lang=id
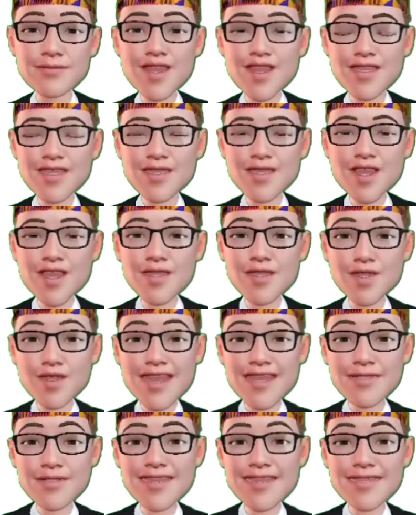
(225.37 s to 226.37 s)
Allah
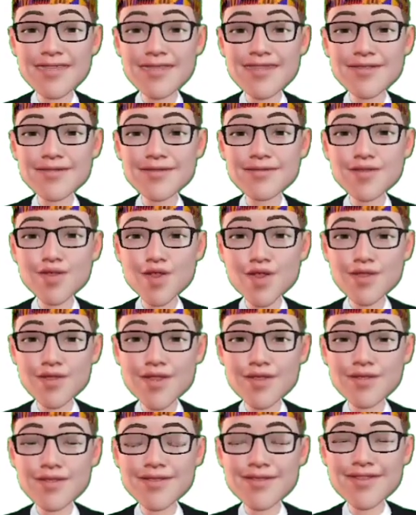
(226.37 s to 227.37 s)
adalah
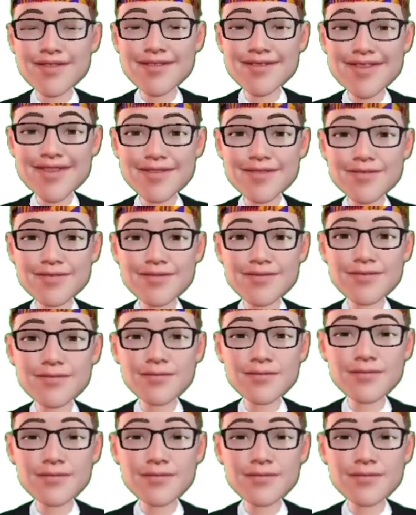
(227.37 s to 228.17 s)
Maha Penyayang,